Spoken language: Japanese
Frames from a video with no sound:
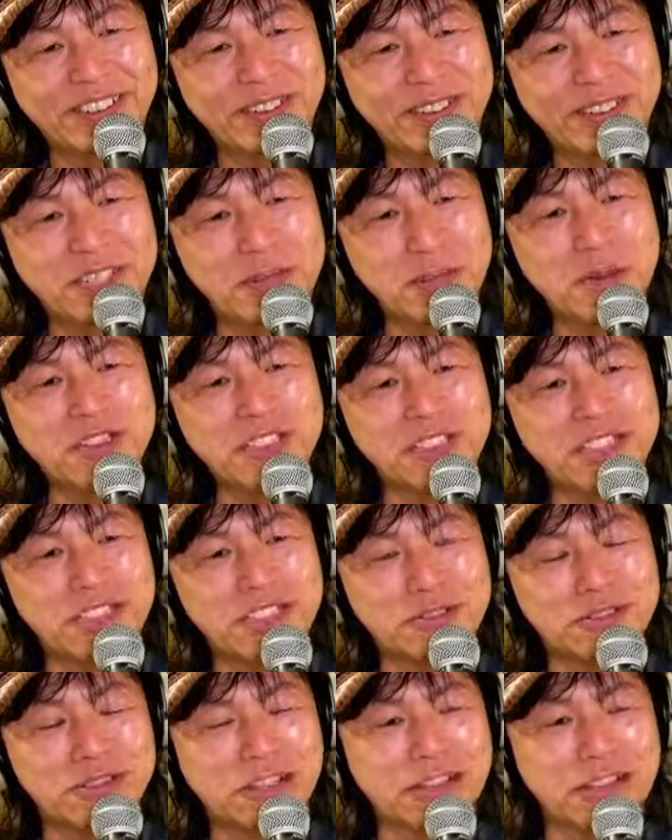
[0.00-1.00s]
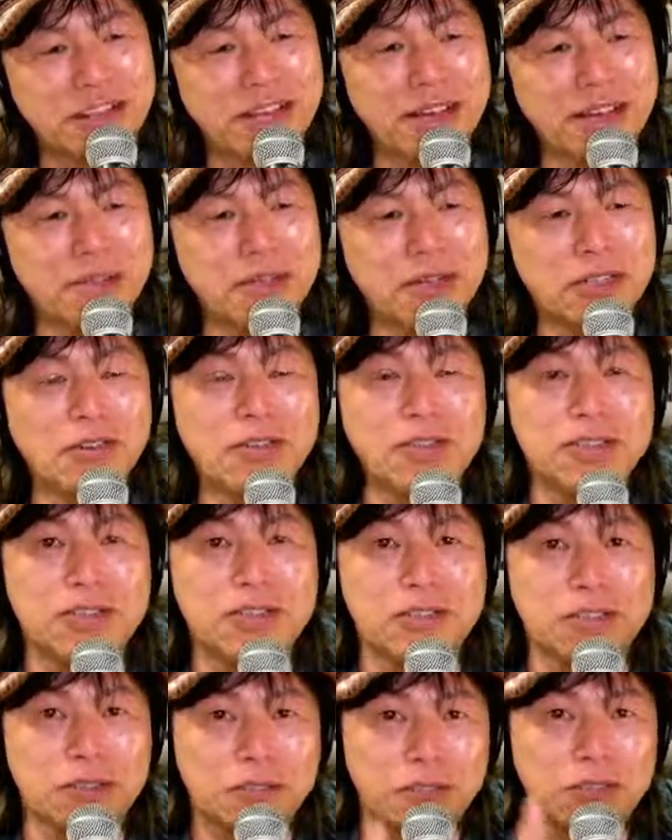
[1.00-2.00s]
このギボシっていうんですけどね、まあ、当時
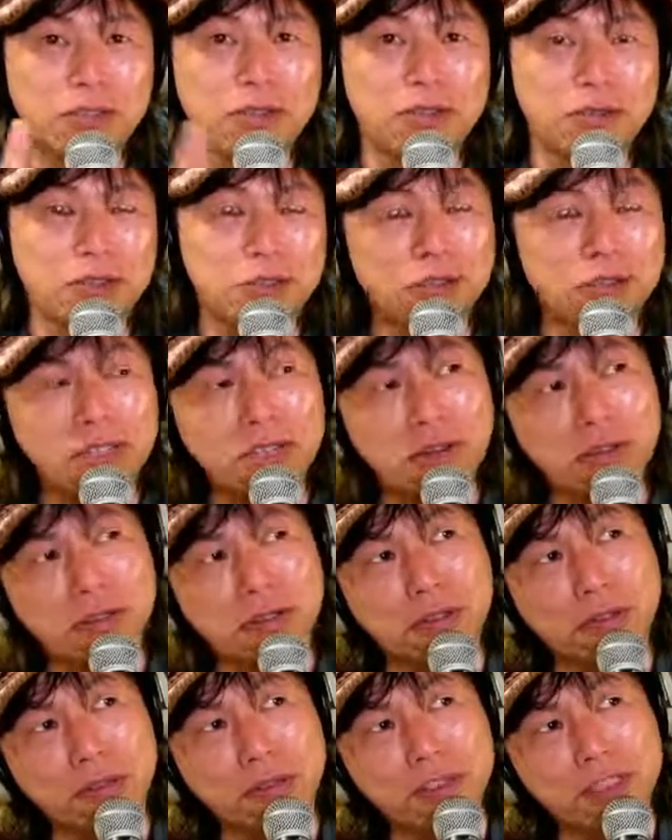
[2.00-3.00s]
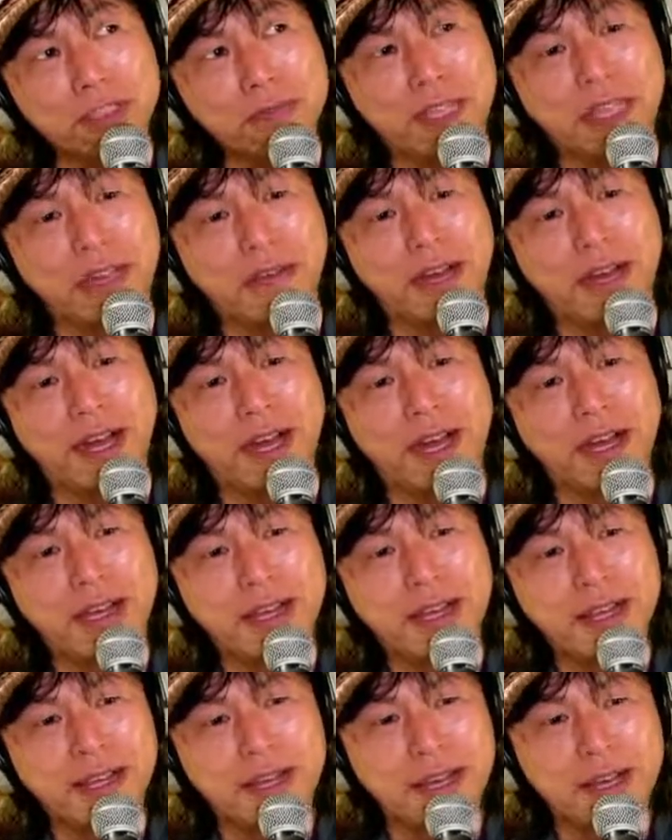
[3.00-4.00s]
の初期ロット途中までは、
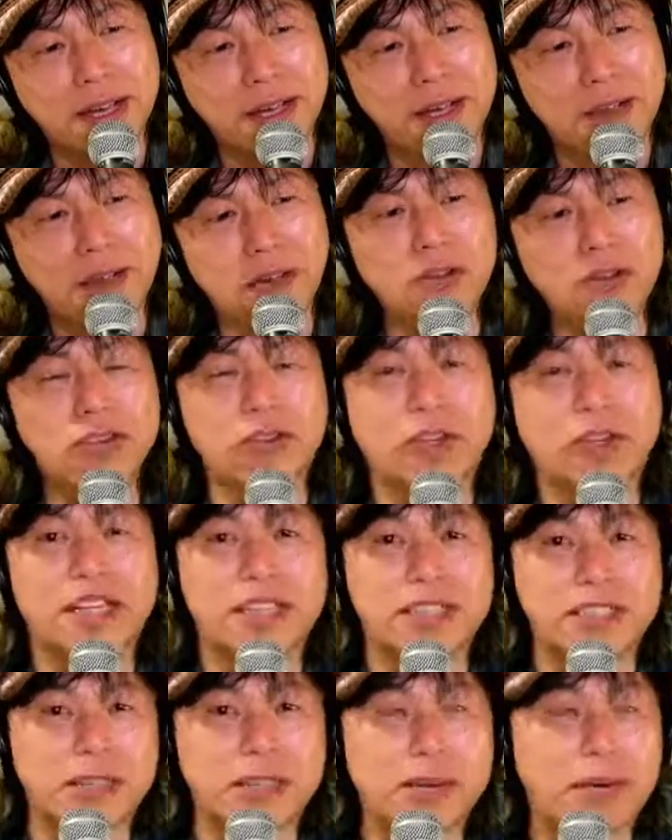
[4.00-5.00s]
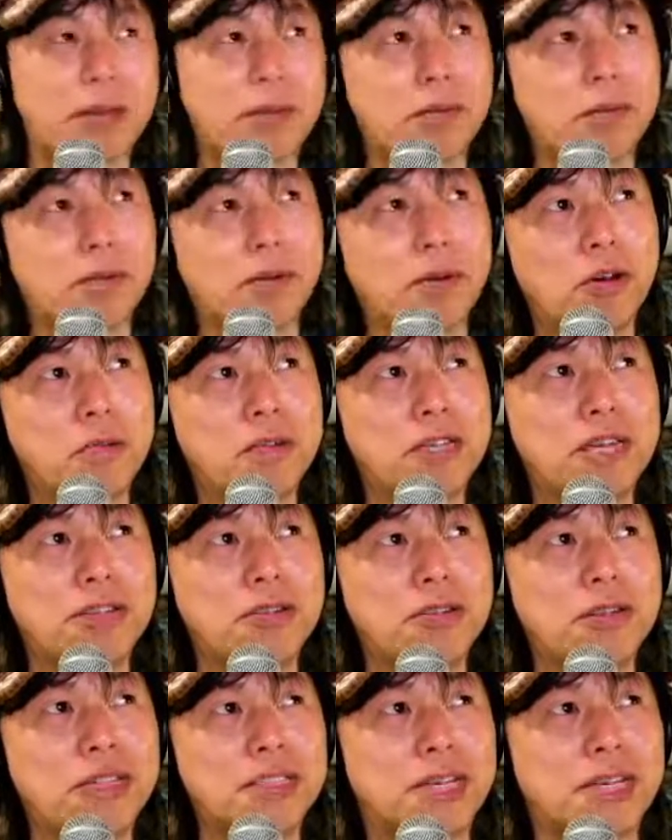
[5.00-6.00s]
ゴールドやったんですね。あの、
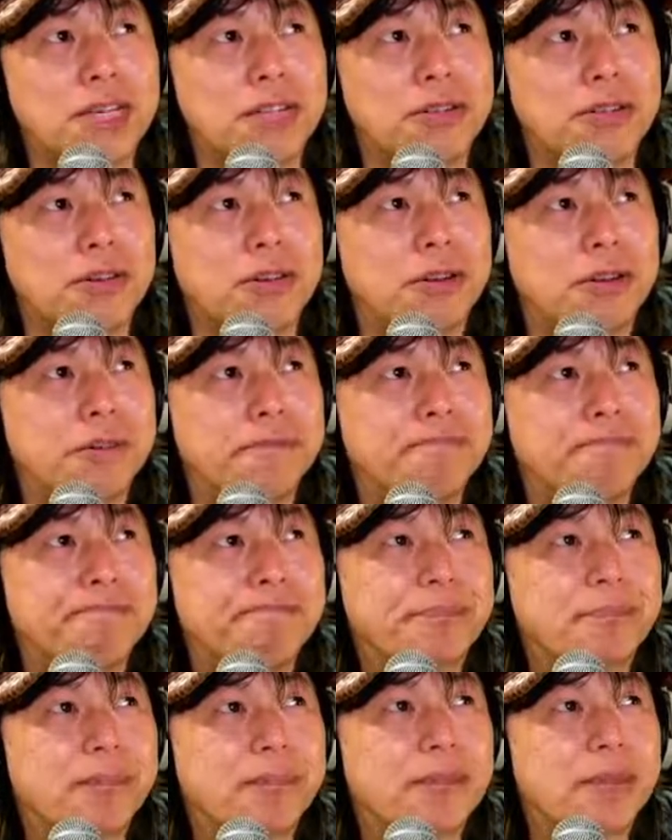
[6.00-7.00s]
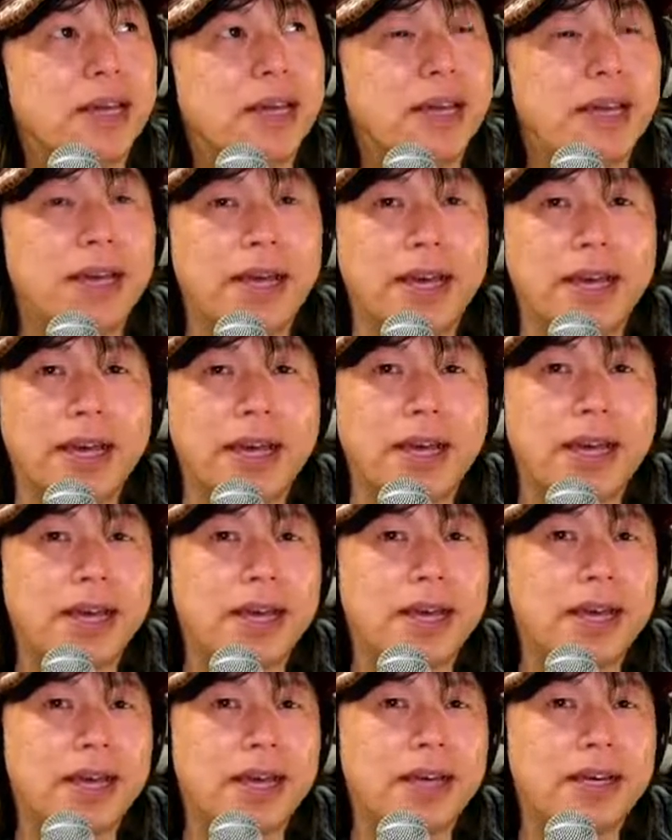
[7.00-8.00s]
ボビー・アトレザーの、
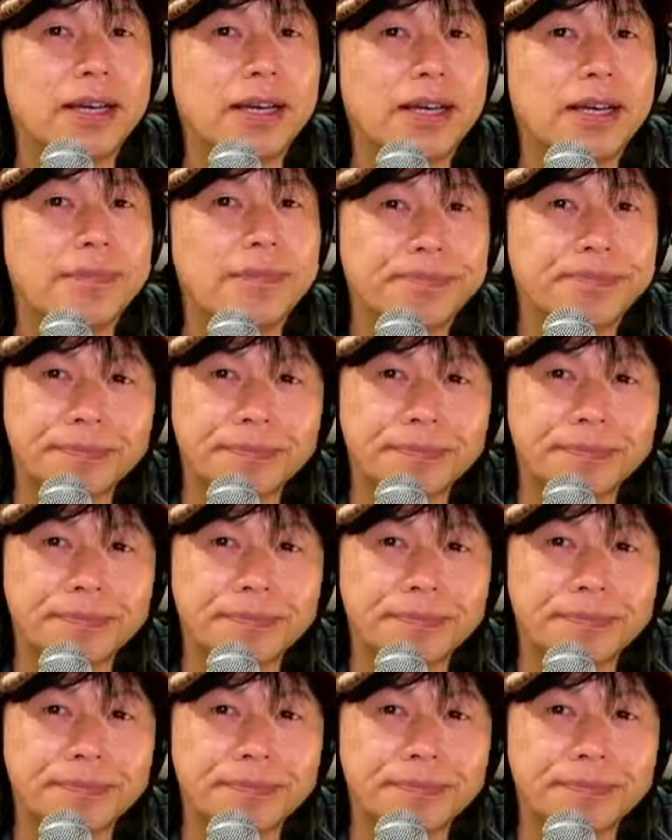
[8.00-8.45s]
えー、